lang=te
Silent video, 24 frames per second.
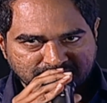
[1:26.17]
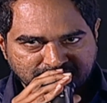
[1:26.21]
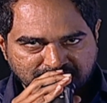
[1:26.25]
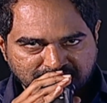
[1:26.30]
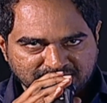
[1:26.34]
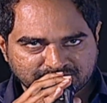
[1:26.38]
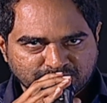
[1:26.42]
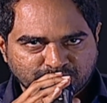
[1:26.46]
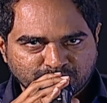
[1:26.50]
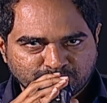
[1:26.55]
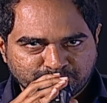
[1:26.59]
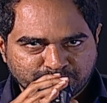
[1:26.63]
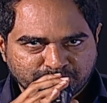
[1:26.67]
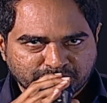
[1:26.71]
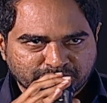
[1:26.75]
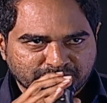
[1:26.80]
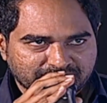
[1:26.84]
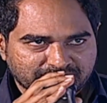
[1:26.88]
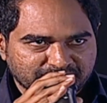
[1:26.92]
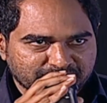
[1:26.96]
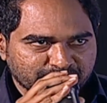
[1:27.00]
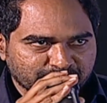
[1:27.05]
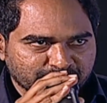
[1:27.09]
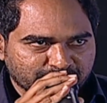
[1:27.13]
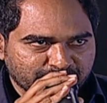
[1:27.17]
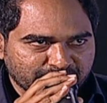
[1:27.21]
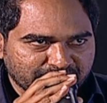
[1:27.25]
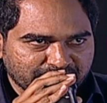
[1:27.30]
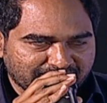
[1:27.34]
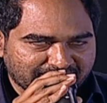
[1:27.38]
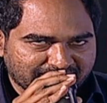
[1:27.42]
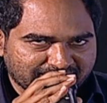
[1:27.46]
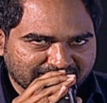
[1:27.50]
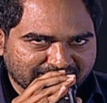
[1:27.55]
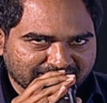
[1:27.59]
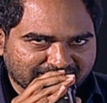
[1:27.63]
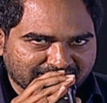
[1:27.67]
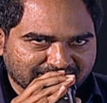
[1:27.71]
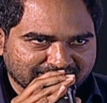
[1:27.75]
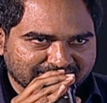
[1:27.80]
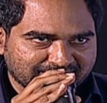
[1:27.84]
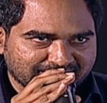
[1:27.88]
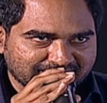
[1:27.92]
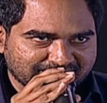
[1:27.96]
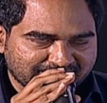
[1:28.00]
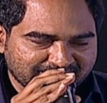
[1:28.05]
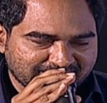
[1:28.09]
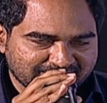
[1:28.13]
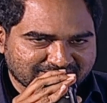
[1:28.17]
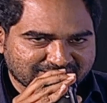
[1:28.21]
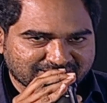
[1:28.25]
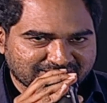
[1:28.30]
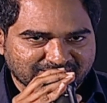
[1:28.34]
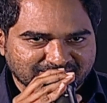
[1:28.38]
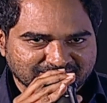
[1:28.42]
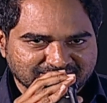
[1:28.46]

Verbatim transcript: కథ ఒప్పుకున్నందుకు ఇలాంటి కథ తీసిన